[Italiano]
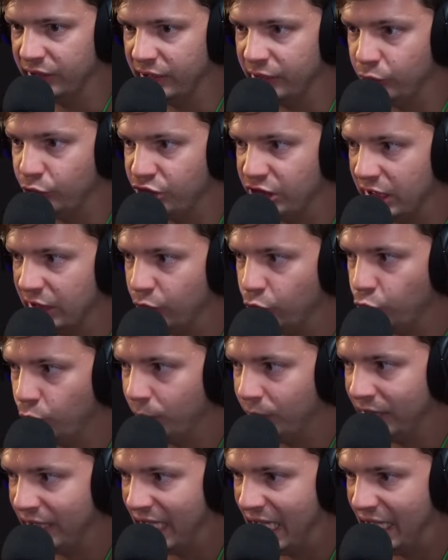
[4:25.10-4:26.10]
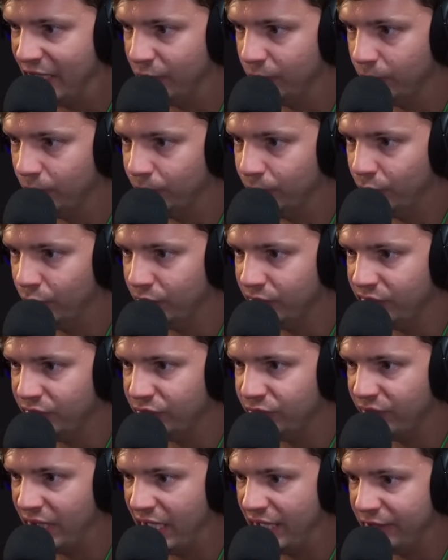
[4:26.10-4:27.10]
riuscire a recuperare un po' di
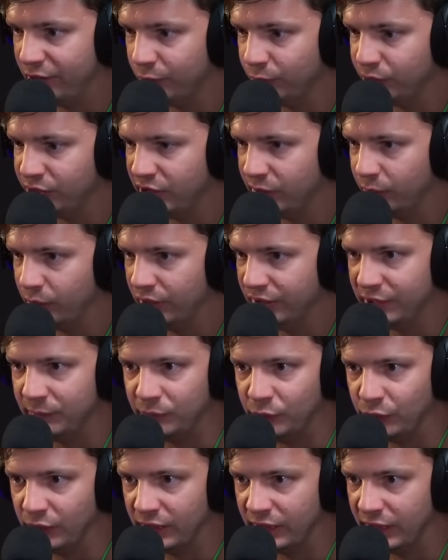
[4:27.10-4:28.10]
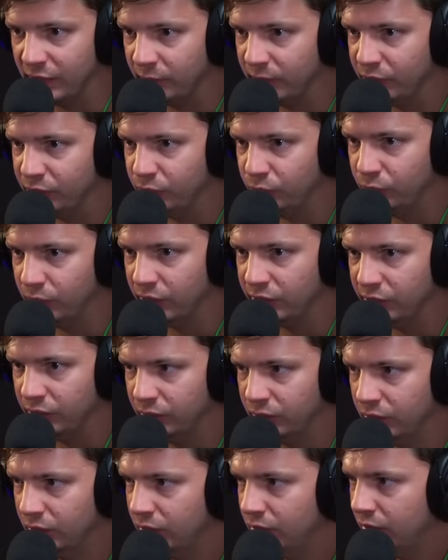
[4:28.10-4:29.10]
ferro potremmo anche migliorare l'armatura,
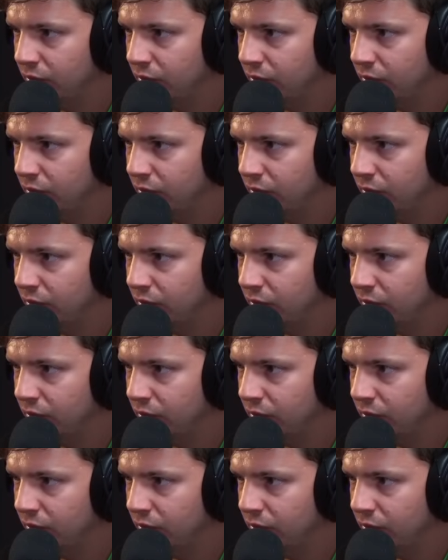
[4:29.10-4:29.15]
no?